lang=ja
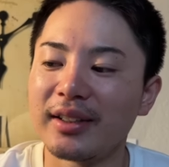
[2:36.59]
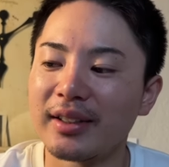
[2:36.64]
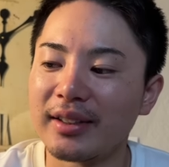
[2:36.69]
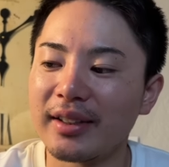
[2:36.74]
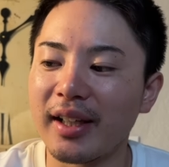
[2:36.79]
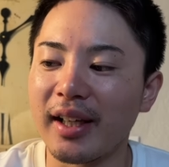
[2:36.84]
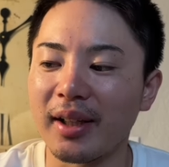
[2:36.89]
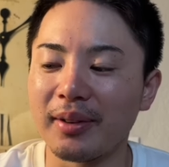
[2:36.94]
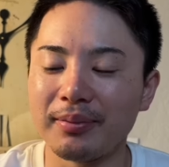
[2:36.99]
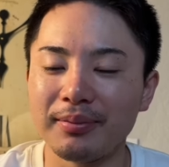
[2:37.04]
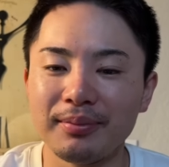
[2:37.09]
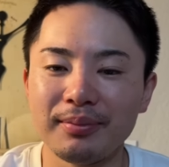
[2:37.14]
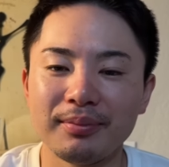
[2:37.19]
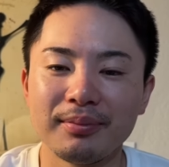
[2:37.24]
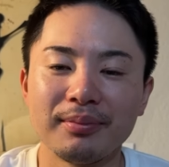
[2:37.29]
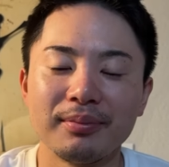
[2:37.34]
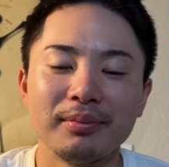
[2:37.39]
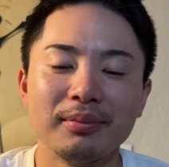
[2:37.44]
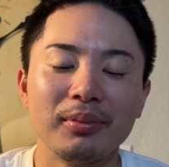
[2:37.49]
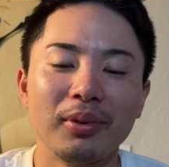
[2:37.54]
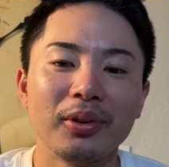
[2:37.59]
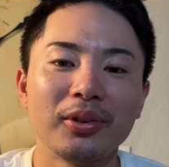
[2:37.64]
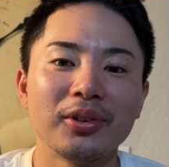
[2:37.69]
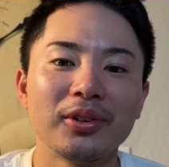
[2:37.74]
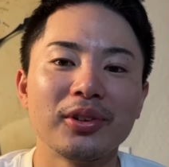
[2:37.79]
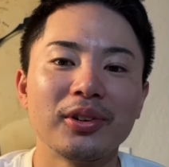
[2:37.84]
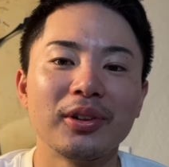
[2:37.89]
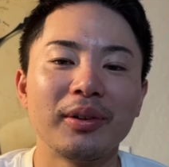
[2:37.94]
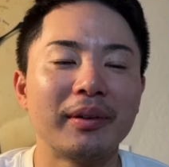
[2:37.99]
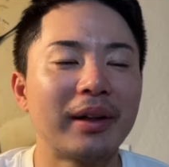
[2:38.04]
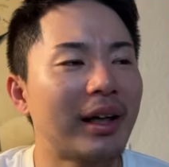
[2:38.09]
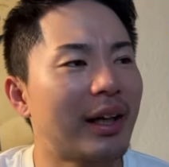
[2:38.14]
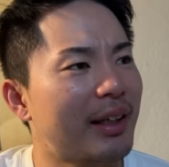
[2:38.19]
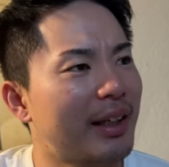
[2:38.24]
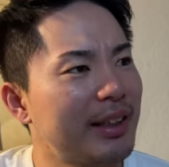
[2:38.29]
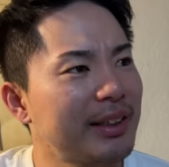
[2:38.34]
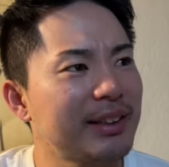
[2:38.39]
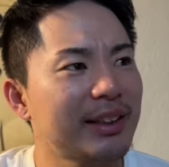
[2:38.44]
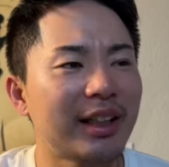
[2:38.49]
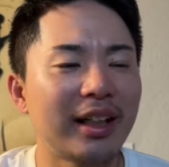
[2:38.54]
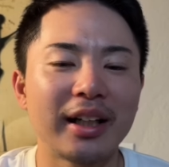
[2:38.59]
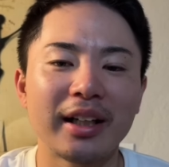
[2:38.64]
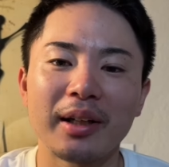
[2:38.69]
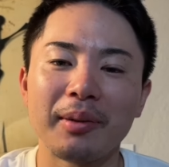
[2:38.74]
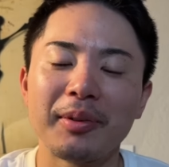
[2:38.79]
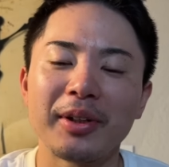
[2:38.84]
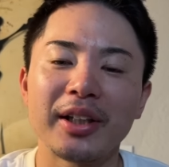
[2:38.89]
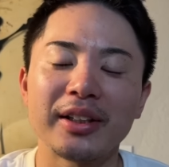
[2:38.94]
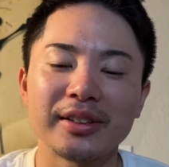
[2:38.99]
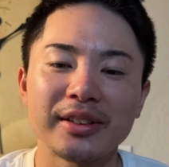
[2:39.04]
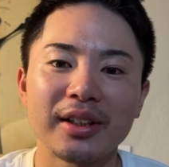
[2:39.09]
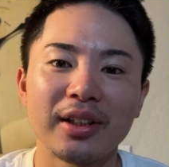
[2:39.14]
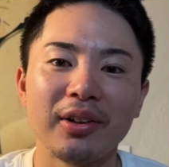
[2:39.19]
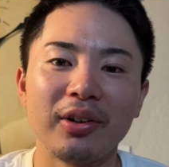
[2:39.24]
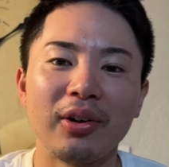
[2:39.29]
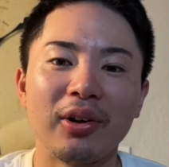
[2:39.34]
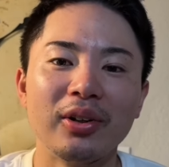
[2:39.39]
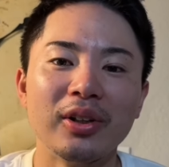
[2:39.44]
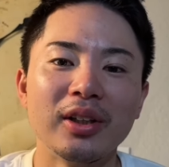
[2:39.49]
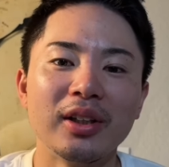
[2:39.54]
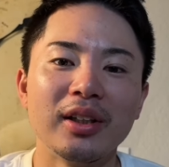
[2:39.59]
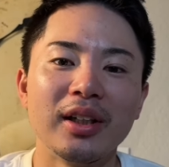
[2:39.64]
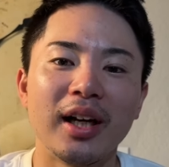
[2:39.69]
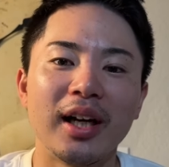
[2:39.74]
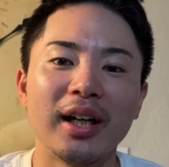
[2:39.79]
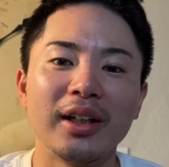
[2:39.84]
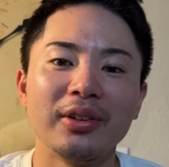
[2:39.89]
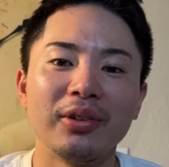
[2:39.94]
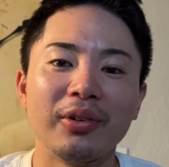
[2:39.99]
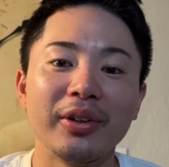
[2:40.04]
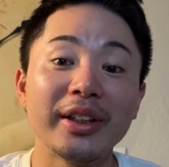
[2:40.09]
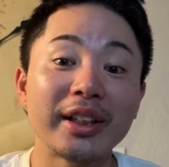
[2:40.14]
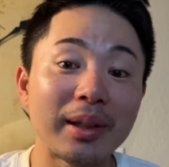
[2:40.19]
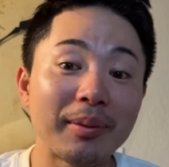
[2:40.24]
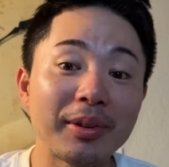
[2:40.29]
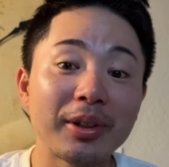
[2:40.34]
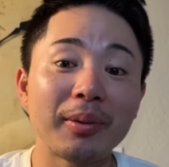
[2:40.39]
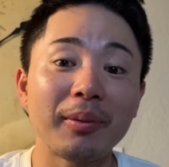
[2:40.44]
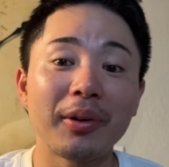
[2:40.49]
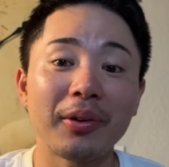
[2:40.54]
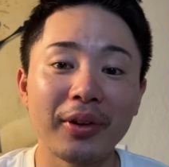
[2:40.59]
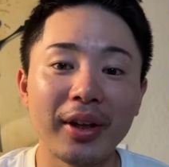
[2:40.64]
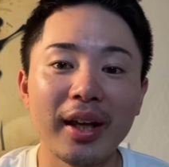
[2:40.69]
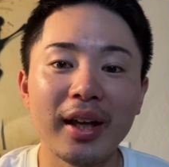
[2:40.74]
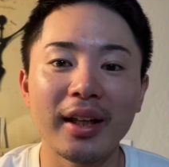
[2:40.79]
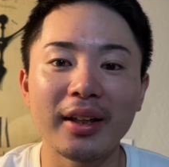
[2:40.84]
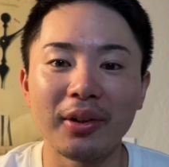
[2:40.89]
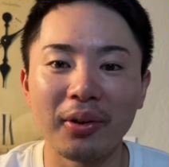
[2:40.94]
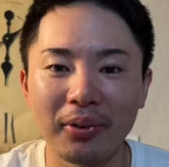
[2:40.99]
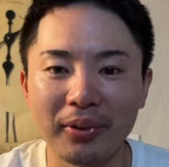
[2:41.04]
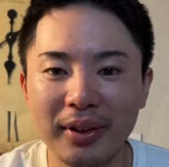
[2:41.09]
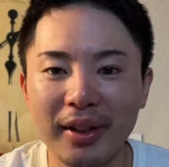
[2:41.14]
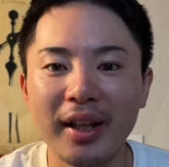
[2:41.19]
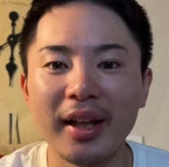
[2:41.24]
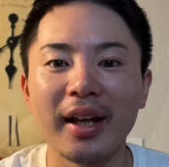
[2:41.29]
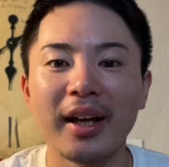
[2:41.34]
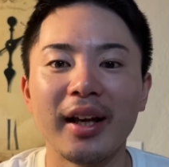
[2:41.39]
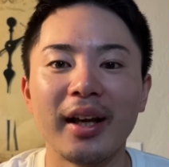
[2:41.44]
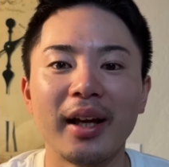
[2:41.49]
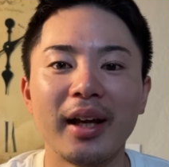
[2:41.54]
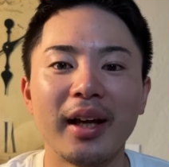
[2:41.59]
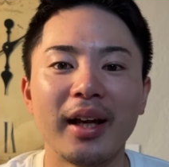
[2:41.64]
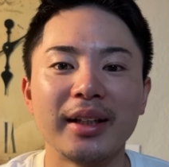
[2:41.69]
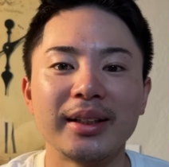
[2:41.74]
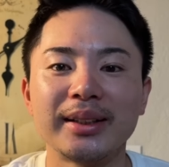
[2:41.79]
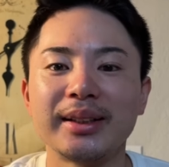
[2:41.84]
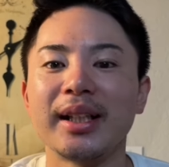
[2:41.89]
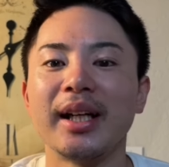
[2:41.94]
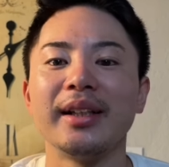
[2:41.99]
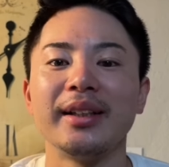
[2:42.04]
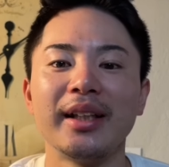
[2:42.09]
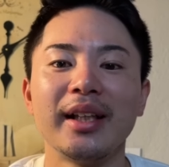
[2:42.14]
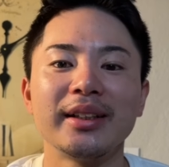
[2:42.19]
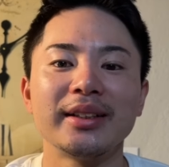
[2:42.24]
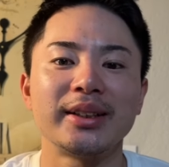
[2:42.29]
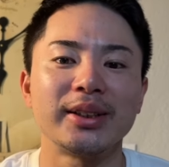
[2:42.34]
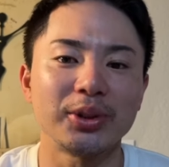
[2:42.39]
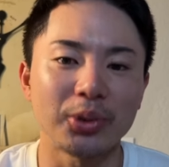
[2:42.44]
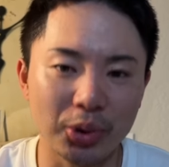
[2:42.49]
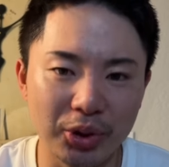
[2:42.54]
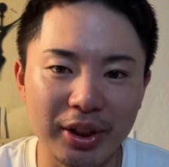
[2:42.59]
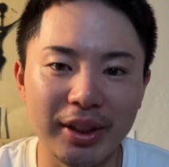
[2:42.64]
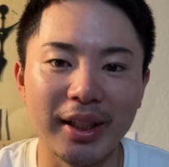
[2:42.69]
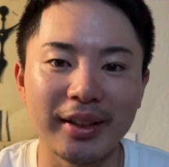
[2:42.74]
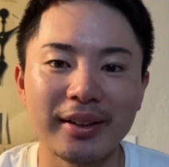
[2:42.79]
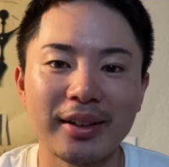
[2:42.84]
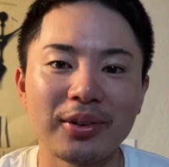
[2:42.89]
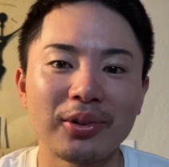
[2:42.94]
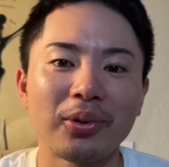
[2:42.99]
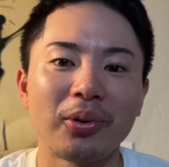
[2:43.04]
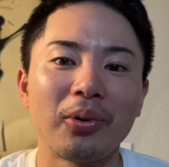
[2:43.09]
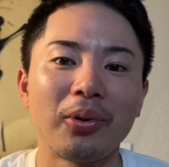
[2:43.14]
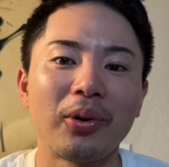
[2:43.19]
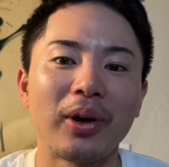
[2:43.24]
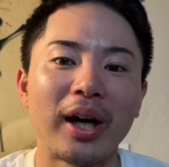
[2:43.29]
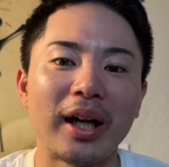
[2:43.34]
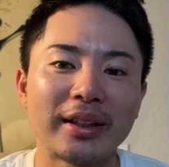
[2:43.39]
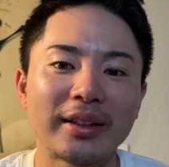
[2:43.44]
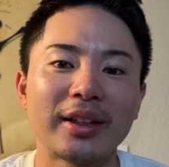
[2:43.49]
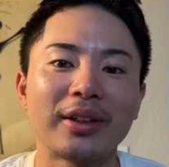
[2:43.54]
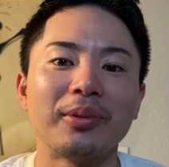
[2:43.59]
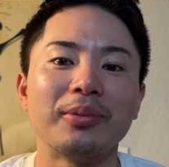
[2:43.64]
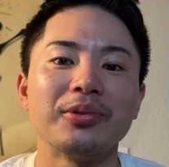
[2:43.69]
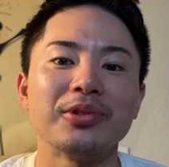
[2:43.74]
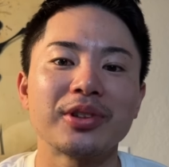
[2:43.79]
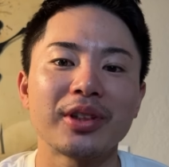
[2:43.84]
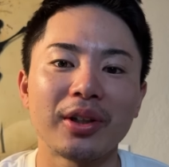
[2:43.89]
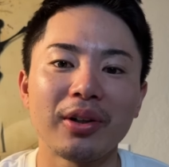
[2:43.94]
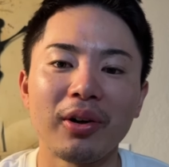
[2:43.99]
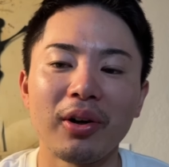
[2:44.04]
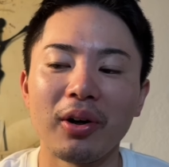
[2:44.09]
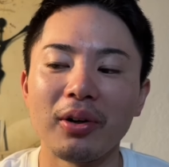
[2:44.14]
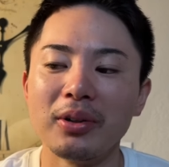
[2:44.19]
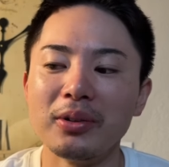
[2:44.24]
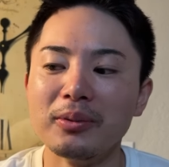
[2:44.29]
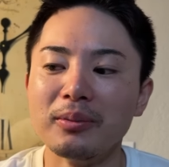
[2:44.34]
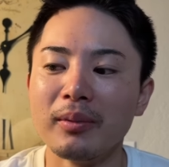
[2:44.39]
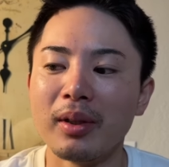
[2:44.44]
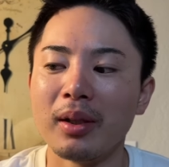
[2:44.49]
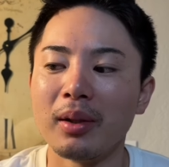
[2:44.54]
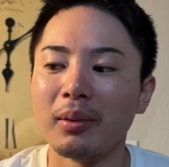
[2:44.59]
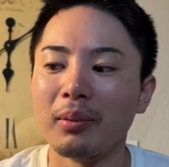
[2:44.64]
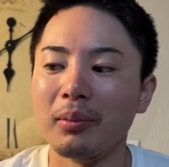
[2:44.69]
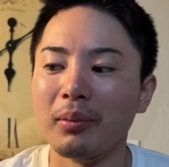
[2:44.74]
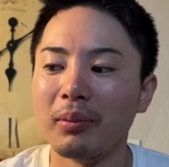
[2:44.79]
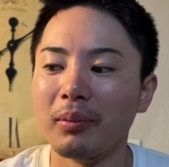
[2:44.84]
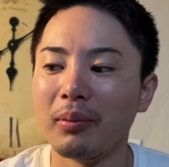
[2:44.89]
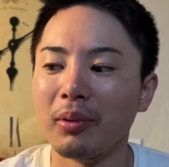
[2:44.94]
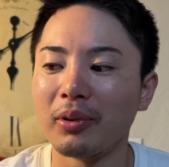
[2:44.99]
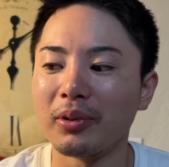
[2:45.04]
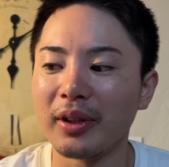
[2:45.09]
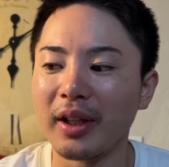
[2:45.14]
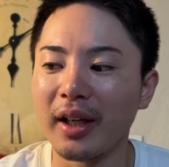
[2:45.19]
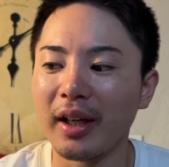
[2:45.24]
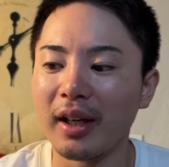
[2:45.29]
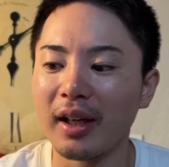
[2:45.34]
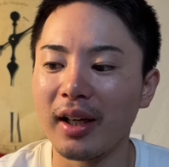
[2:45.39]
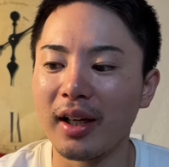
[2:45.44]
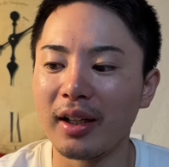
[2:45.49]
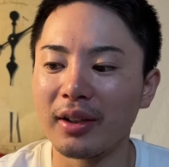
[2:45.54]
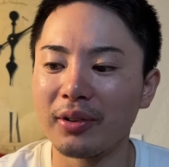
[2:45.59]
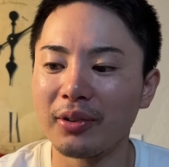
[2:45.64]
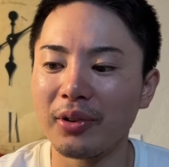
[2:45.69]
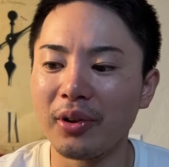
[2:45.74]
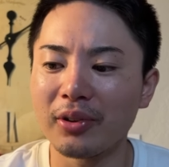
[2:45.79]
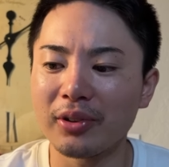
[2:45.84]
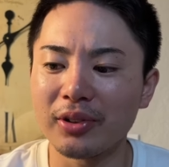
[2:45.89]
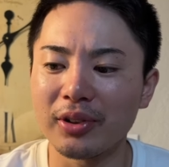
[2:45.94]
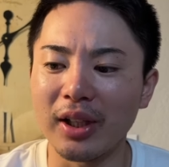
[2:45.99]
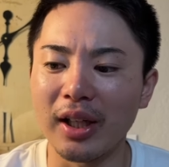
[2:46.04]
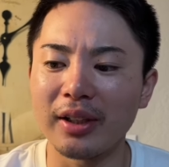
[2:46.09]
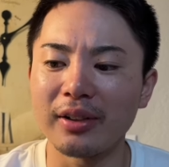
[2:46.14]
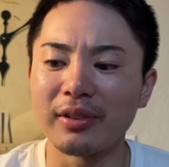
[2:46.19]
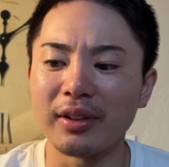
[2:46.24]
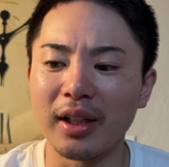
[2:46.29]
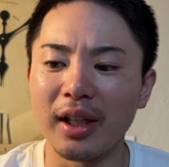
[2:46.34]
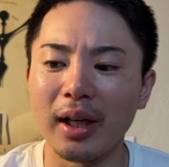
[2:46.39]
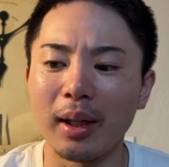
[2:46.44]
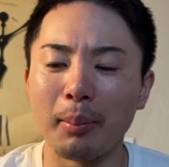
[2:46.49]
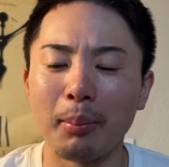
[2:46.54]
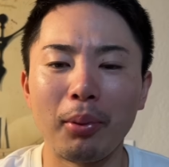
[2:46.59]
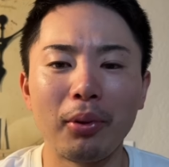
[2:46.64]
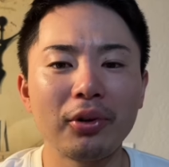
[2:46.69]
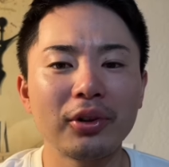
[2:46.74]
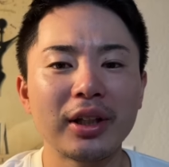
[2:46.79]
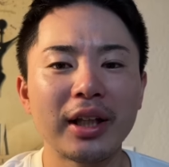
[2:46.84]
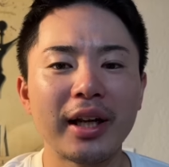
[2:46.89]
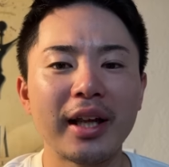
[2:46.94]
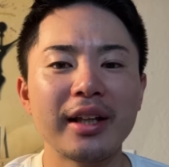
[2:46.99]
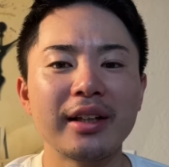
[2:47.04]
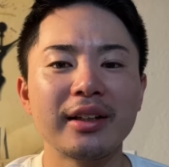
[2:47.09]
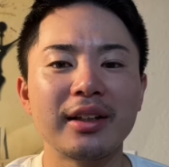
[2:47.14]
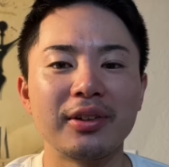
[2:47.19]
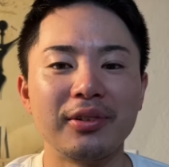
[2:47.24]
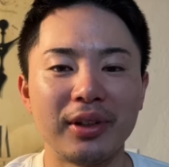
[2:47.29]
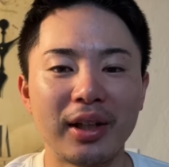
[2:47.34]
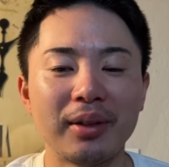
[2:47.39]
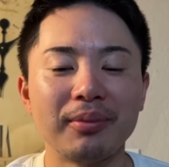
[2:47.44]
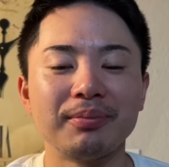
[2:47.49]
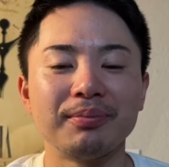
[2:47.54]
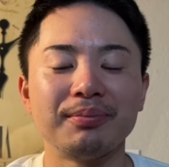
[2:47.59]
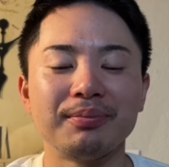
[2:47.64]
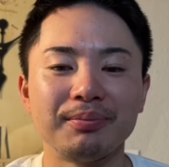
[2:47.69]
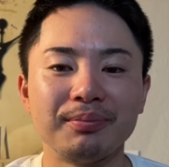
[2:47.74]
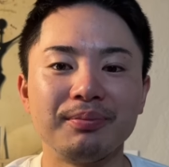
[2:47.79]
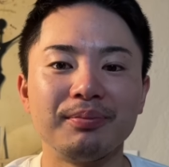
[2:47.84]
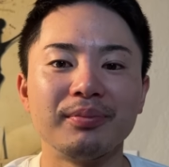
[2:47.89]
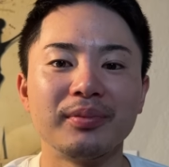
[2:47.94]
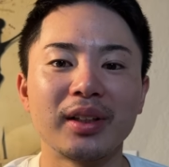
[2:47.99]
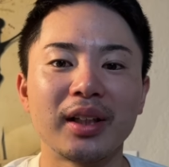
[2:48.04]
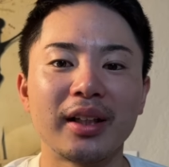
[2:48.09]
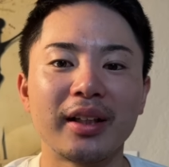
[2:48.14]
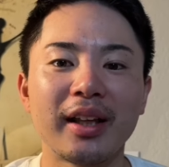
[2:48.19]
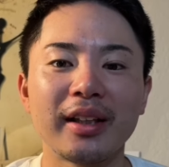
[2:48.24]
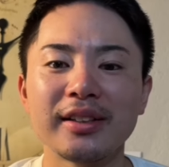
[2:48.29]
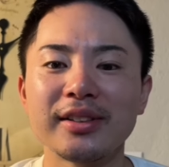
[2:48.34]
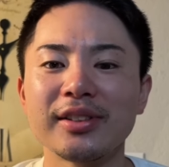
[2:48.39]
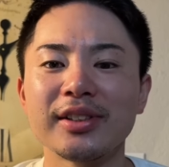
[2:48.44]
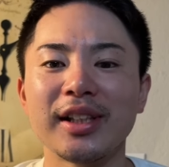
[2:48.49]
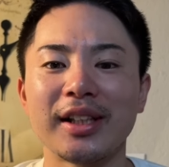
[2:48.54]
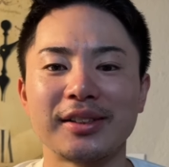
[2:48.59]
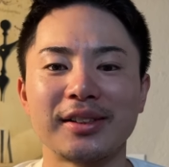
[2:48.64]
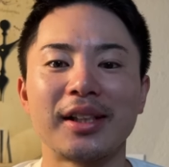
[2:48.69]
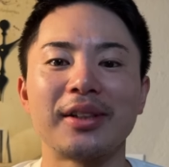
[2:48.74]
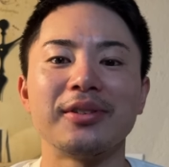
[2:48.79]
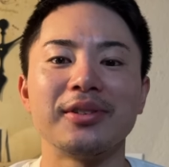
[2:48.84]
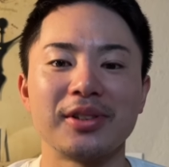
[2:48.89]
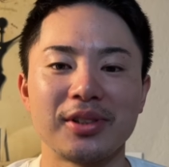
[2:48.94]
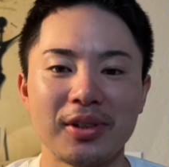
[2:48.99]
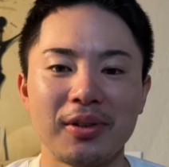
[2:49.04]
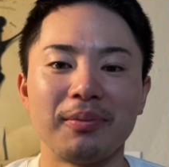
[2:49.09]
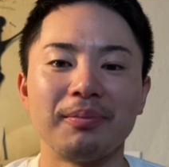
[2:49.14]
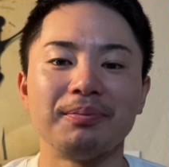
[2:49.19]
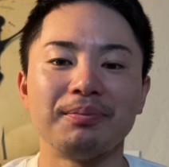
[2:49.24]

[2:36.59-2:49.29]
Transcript: で、僕、なんか記事かなんかで見たんですけど、あの、痛み止めをね、飲んで、えー、試合にね、試乗してたっていうところあったと思うんですけど、僕ね、あの、よくあるんが、ボルタレンっていうね、うん、なんかきついやつあるんですよ。